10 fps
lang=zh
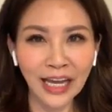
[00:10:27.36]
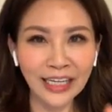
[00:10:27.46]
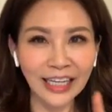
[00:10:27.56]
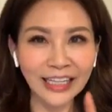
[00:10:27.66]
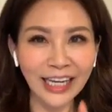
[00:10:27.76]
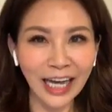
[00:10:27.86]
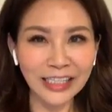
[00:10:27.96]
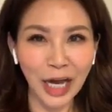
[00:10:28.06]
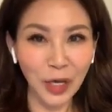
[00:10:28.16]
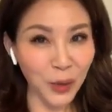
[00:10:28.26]
你一定要
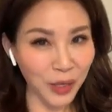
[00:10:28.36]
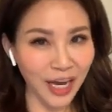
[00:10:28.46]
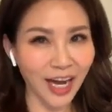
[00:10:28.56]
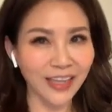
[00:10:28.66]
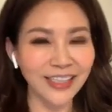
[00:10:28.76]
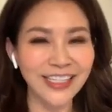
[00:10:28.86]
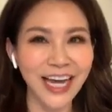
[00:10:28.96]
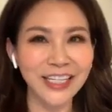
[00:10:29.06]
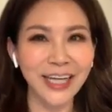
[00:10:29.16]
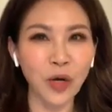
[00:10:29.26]
想有更好的
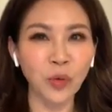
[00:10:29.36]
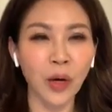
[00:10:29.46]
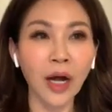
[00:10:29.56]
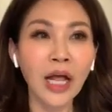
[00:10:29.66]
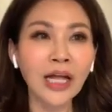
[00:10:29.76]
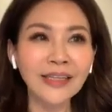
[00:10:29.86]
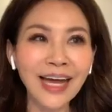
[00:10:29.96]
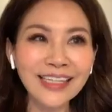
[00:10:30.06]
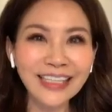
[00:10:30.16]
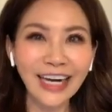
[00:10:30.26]
再找我。
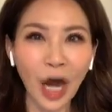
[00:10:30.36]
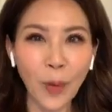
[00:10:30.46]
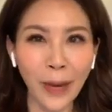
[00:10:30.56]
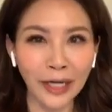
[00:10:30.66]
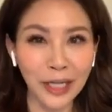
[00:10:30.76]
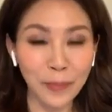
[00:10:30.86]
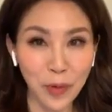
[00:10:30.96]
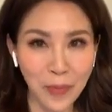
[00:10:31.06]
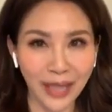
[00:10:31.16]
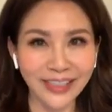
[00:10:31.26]
当这个老板你
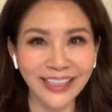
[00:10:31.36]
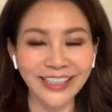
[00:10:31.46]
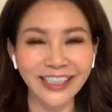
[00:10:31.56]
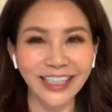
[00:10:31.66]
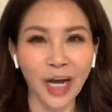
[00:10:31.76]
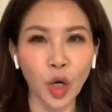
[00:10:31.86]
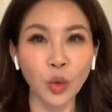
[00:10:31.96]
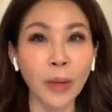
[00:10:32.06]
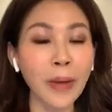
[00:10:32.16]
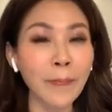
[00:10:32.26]
不满意的时候，
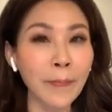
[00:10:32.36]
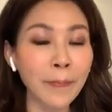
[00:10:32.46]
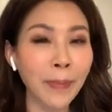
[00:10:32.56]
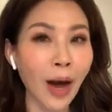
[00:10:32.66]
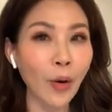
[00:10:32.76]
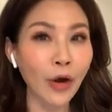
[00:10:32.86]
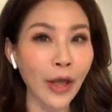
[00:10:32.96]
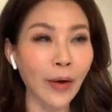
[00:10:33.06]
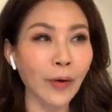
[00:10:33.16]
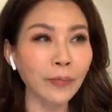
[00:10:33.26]
我们保
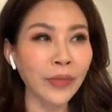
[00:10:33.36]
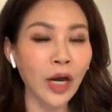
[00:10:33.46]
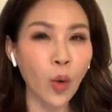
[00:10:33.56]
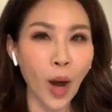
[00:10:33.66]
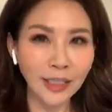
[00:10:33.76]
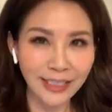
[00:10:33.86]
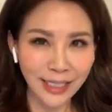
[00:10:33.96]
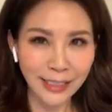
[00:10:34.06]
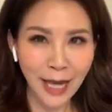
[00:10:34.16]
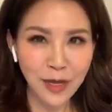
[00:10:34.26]
留广
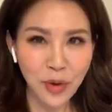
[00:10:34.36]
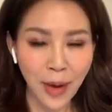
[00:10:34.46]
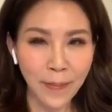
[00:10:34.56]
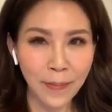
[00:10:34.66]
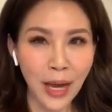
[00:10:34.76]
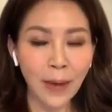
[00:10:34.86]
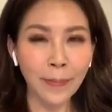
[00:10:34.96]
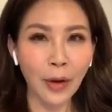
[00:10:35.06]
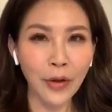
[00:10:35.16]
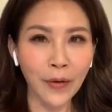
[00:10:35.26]
结善缘。
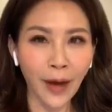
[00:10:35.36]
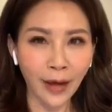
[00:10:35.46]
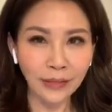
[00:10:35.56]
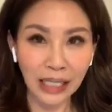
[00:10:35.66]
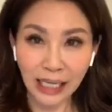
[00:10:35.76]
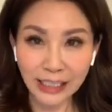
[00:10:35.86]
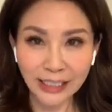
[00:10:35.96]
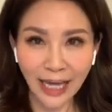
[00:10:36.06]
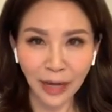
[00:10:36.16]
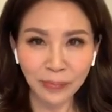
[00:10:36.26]
保留好的印
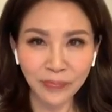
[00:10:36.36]
象，